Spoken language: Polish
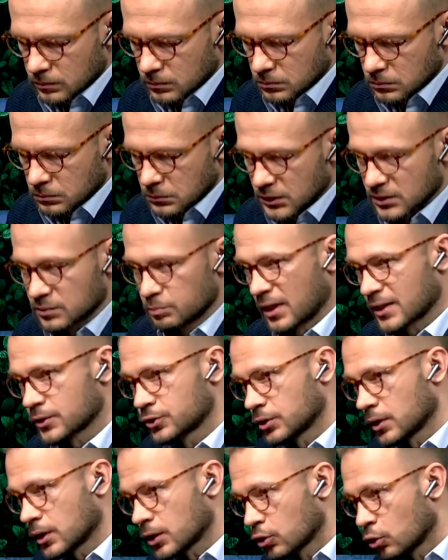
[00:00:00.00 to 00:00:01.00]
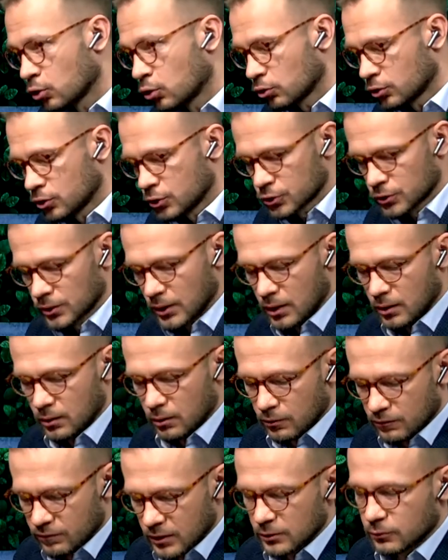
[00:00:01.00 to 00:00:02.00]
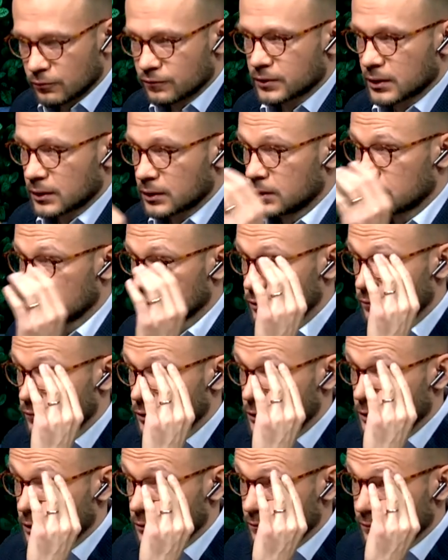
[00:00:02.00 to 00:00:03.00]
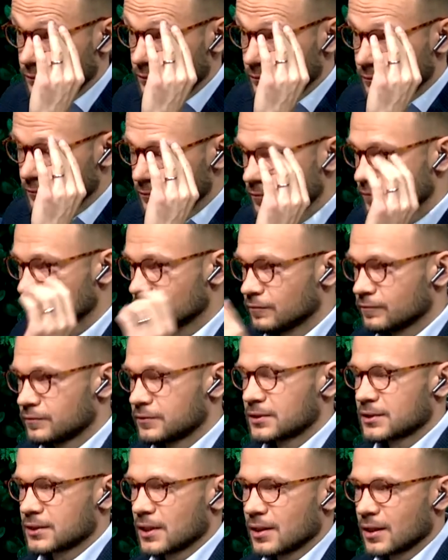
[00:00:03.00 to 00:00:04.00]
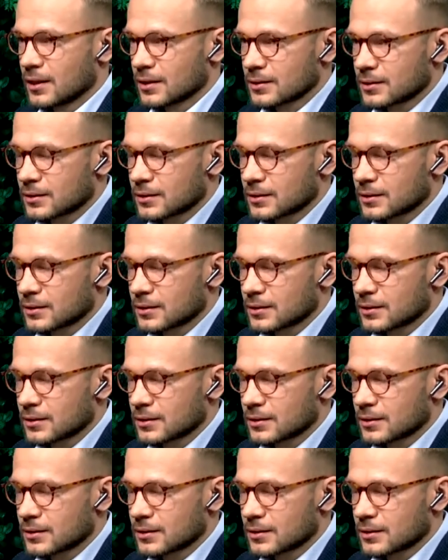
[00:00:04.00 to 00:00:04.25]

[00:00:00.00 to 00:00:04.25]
y, jest bardziej ekologiczna, owadów takich oczywiście w, w, celach